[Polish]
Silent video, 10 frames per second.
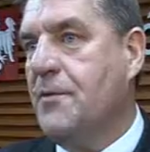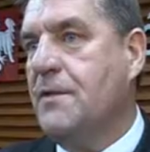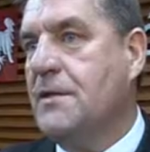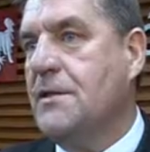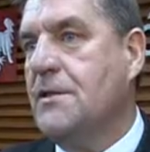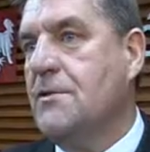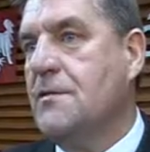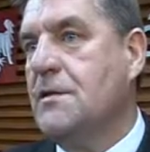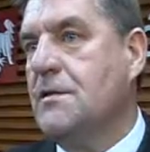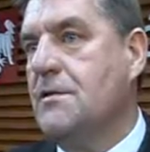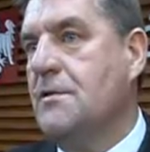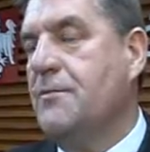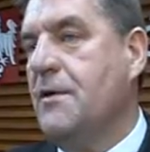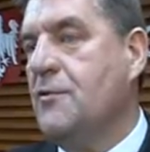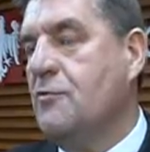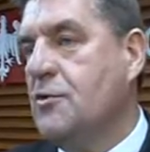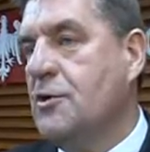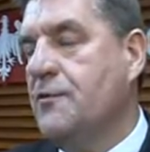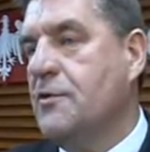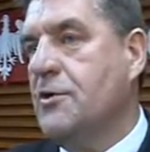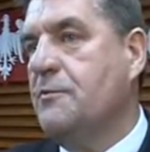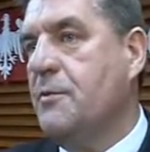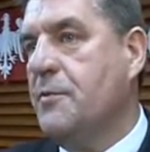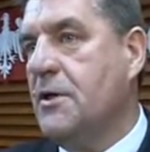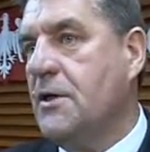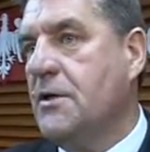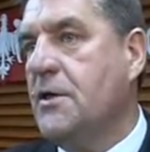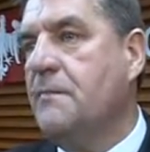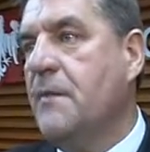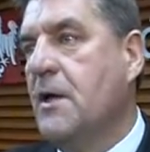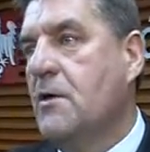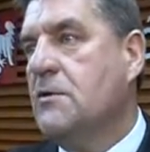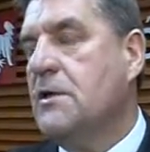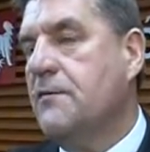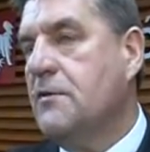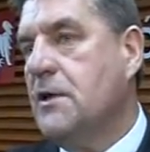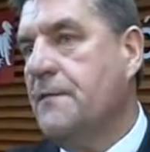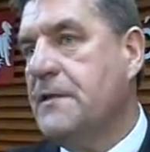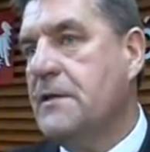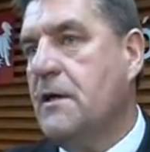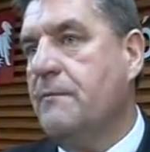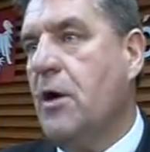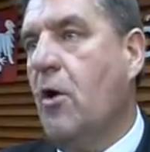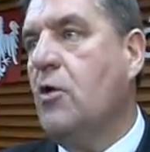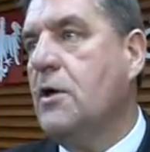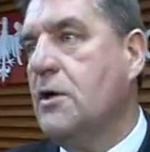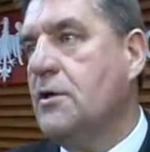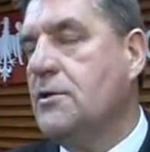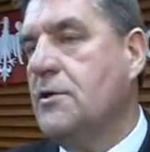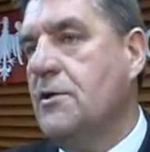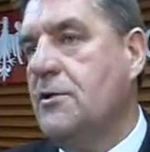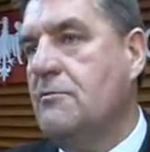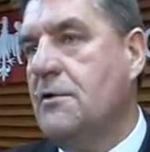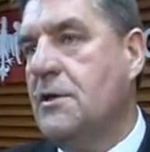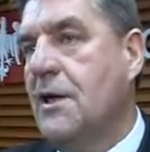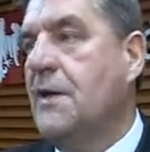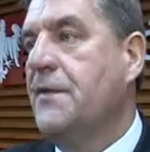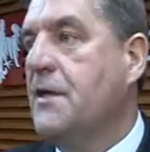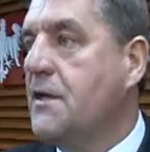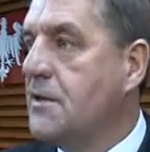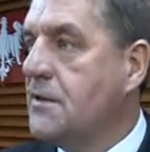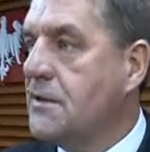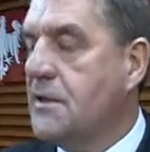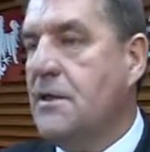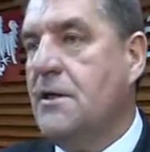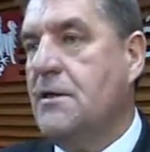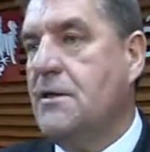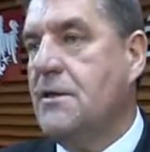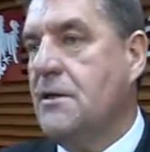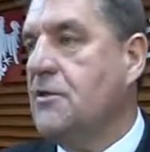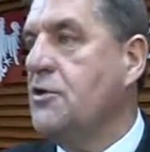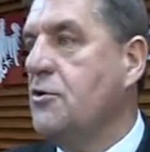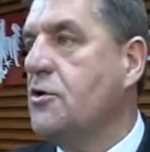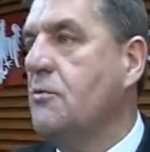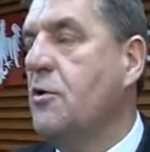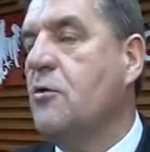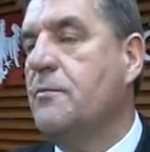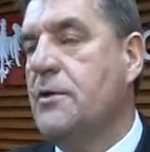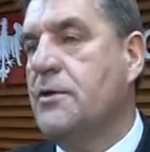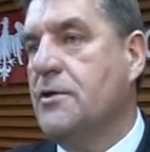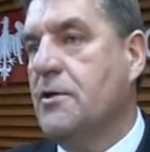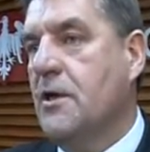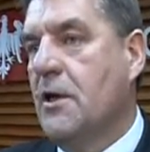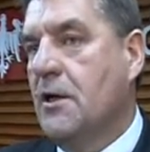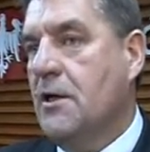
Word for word: Wprowadzając e, prawną możliwość ich pobierania, ustawodawca określił, e, na jakie cele te środki mogą być e,